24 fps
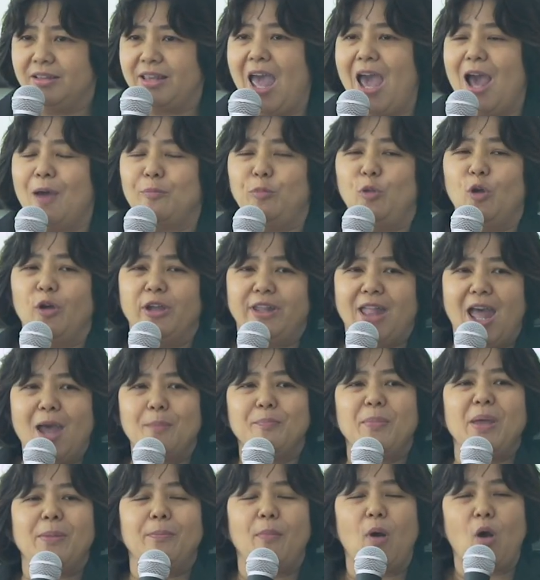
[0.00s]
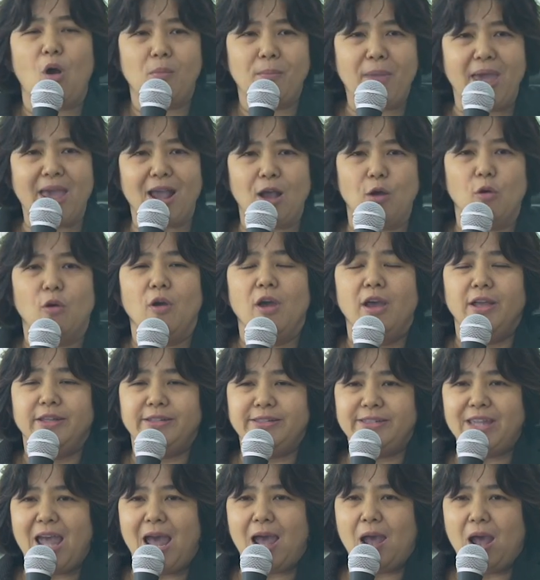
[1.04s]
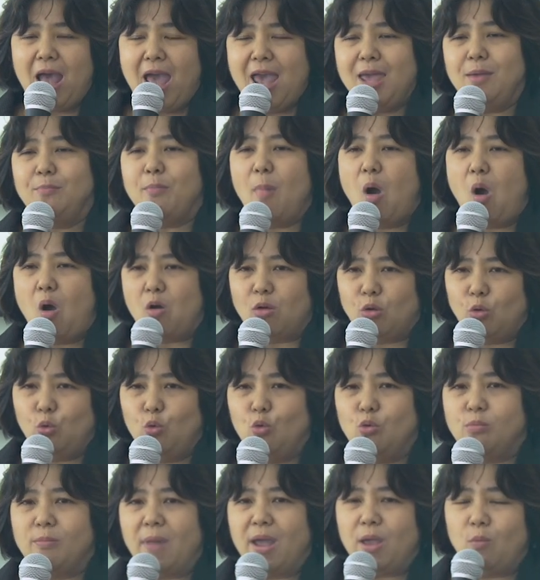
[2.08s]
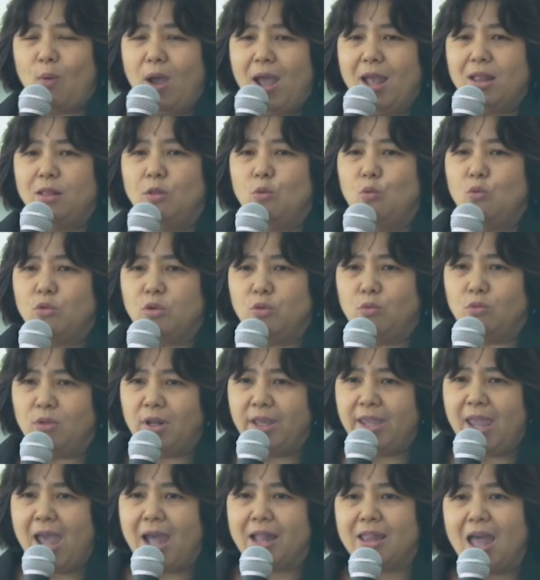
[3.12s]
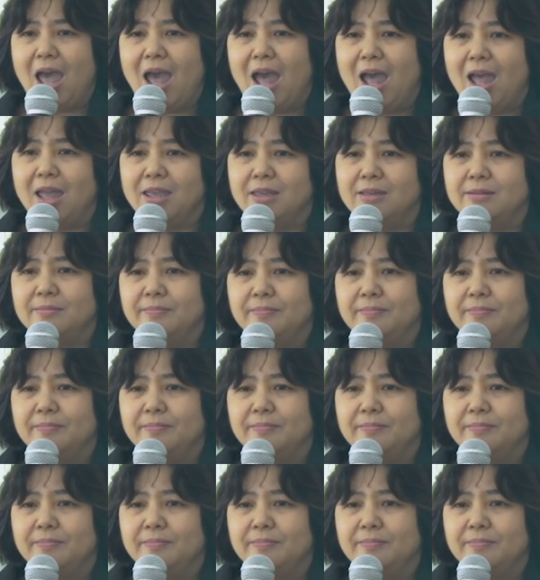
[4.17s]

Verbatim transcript: ถามหน่อยถ้าเป็นพ่อแม่เขาจะให้บอกลูกไหมว่าลูกอยู่ระยะท้าย